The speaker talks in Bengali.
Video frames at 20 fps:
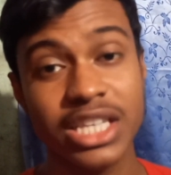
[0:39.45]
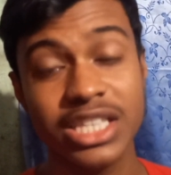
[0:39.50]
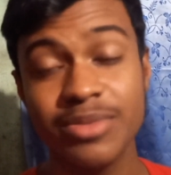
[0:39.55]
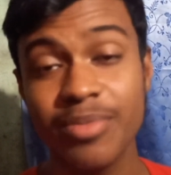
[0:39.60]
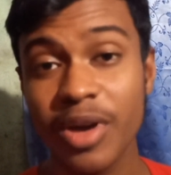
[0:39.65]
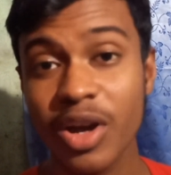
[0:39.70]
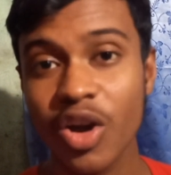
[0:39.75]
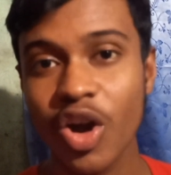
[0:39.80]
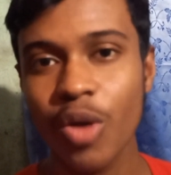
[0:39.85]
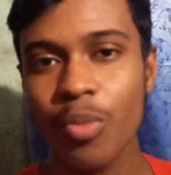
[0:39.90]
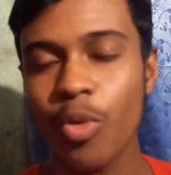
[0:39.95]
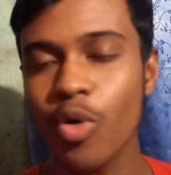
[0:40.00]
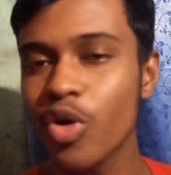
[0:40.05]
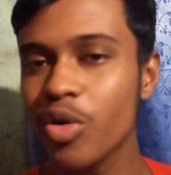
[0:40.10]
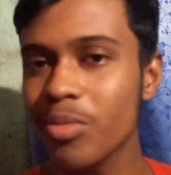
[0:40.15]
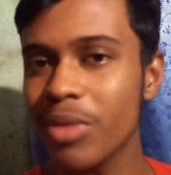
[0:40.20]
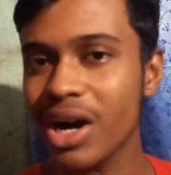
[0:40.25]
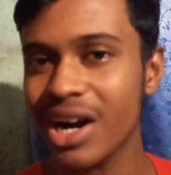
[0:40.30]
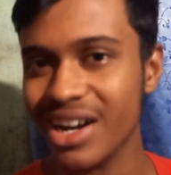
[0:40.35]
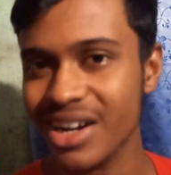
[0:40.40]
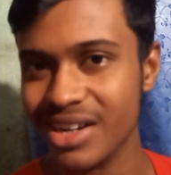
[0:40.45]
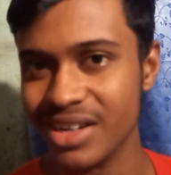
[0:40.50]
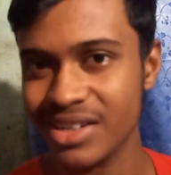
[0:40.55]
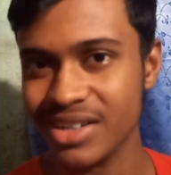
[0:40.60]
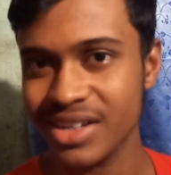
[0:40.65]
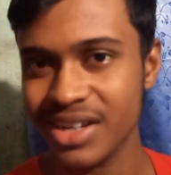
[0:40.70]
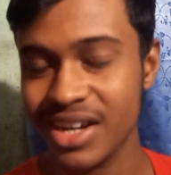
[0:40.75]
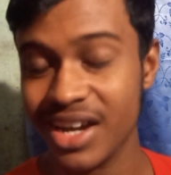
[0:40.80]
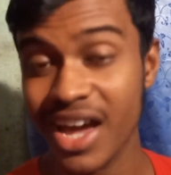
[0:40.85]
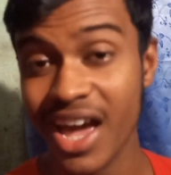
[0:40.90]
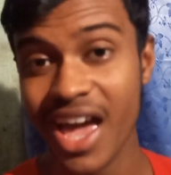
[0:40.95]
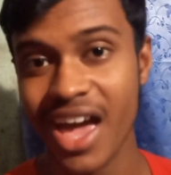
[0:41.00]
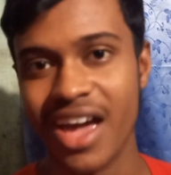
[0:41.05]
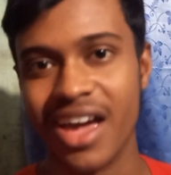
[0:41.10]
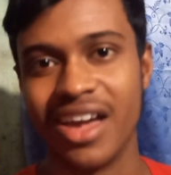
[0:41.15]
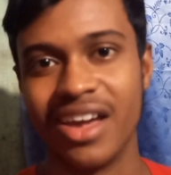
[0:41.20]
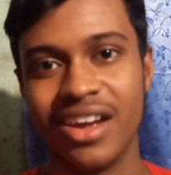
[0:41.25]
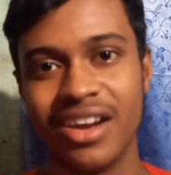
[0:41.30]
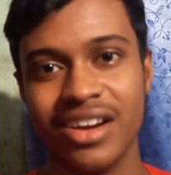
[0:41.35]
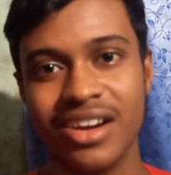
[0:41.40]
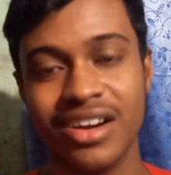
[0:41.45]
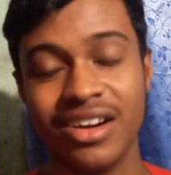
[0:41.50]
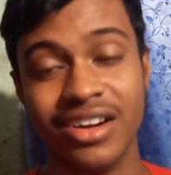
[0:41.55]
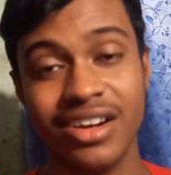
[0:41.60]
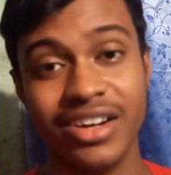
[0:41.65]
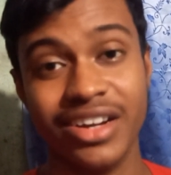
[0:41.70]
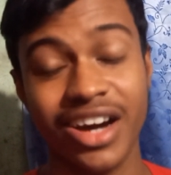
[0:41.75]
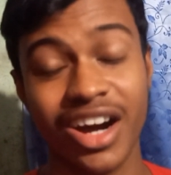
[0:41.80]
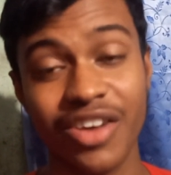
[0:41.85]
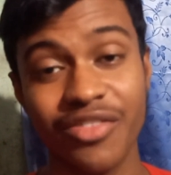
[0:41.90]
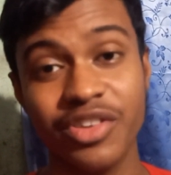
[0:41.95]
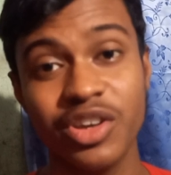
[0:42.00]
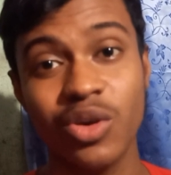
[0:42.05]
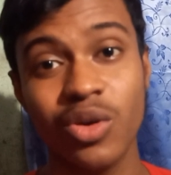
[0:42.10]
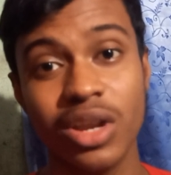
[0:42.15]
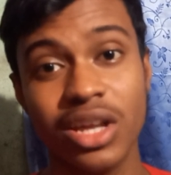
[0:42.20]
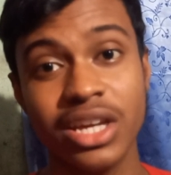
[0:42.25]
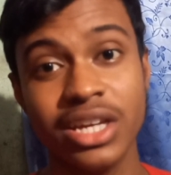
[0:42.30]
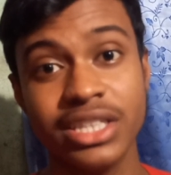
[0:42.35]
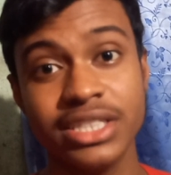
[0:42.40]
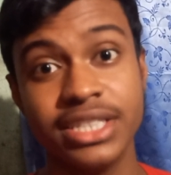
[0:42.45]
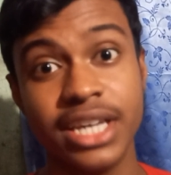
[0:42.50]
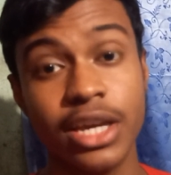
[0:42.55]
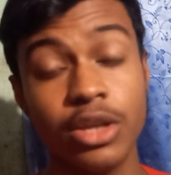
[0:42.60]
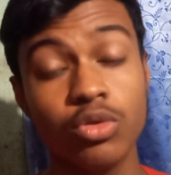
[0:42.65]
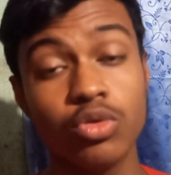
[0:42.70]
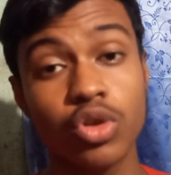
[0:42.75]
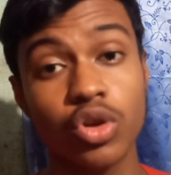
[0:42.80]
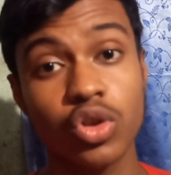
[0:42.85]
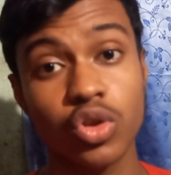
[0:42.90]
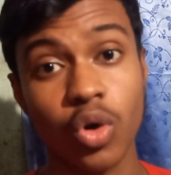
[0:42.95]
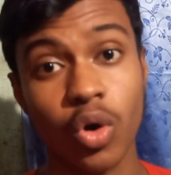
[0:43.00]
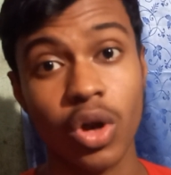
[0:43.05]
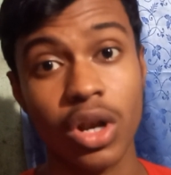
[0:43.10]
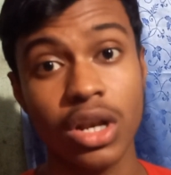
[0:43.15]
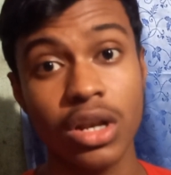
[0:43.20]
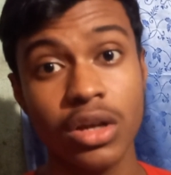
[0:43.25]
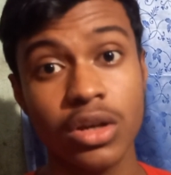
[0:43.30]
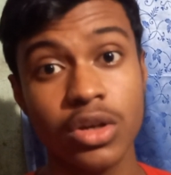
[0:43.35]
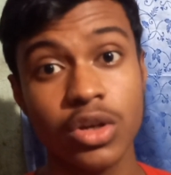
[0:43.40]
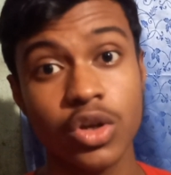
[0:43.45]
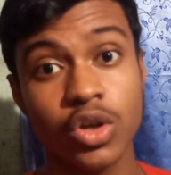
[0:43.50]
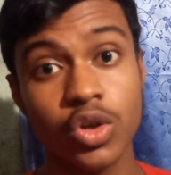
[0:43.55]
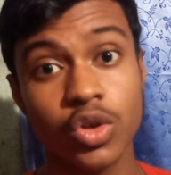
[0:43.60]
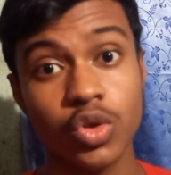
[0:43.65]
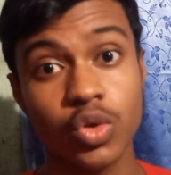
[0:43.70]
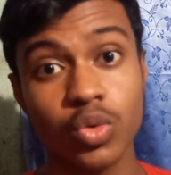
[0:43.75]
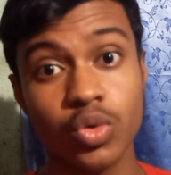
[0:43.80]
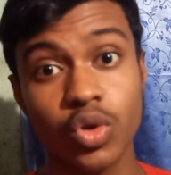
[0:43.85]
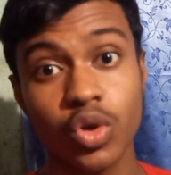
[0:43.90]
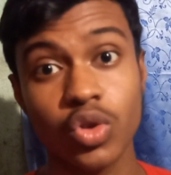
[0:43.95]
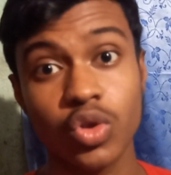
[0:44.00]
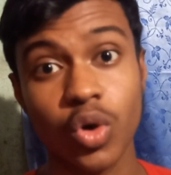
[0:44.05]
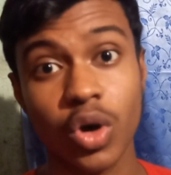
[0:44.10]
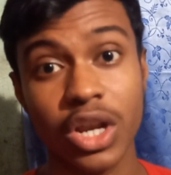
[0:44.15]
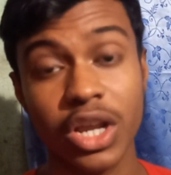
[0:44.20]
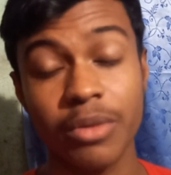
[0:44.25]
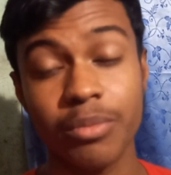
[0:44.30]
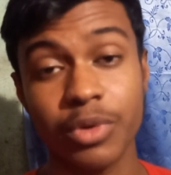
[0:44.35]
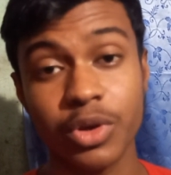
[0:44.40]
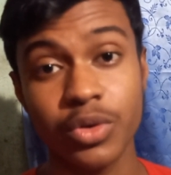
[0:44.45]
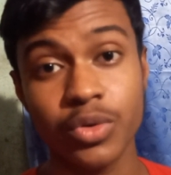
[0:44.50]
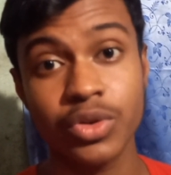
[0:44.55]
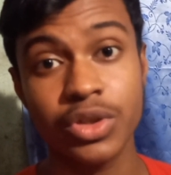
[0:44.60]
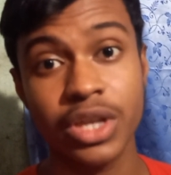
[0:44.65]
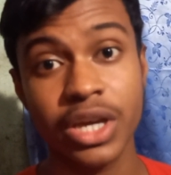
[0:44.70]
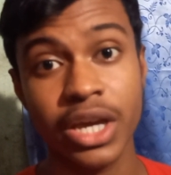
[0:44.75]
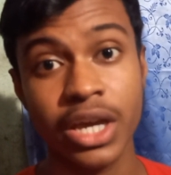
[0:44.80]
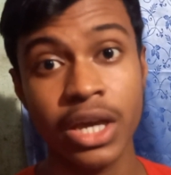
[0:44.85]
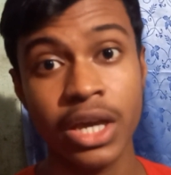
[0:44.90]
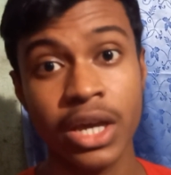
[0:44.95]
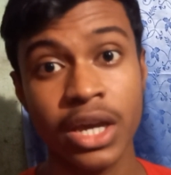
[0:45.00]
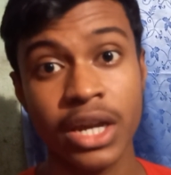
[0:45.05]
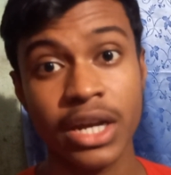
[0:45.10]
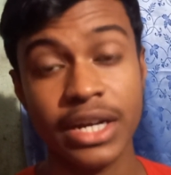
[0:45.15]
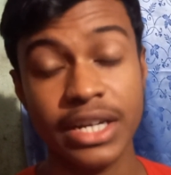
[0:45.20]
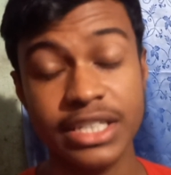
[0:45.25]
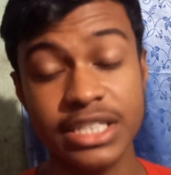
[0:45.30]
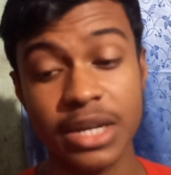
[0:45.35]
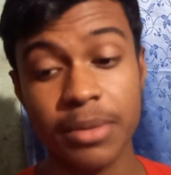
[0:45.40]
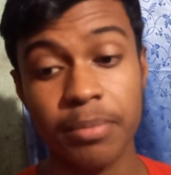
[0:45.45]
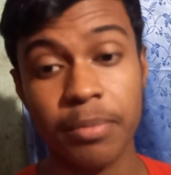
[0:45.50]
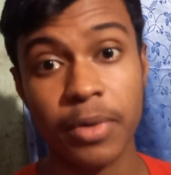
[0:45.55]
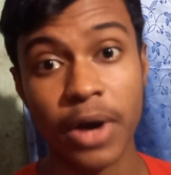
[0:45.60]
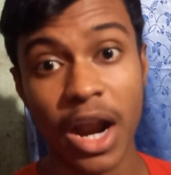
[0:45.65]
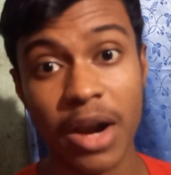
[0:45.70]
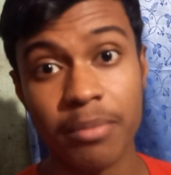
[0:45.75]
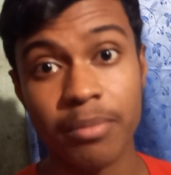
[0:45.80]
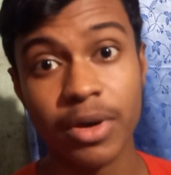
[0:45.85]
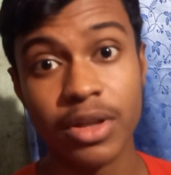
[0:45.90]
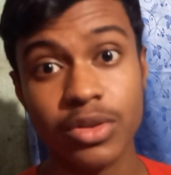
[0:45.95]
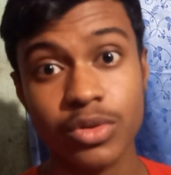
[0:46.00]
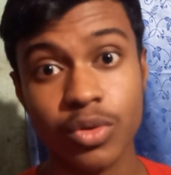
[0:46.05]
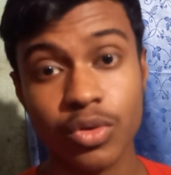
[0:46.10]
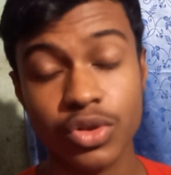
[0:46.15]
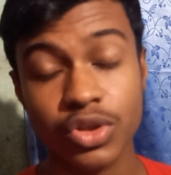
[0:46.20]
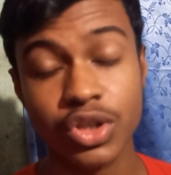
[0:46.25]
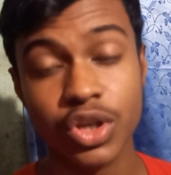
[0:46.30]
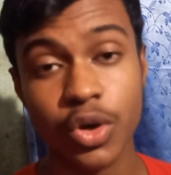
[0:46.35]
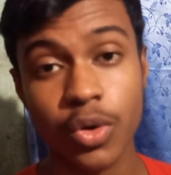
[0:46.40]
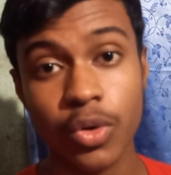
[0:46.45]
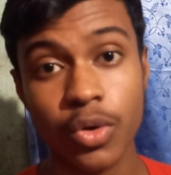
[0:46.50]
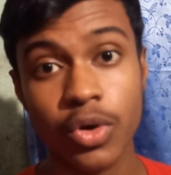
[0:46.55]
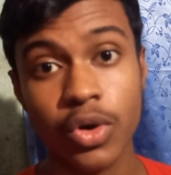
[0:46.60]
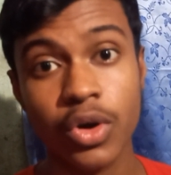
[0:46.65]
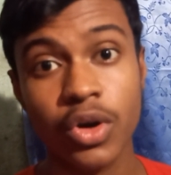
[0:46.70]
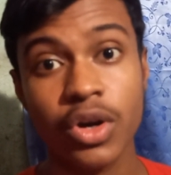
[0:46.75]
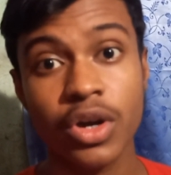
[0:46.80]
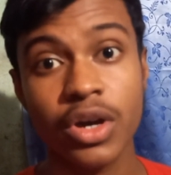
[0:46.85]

ইস্টবেঙ্গল মোহনবাগান হ্যাঁ ডার্বি হলে যেই দুটো দল দুটো দলের বিরুদ্ধে নিজের প্রাণপাত করতেও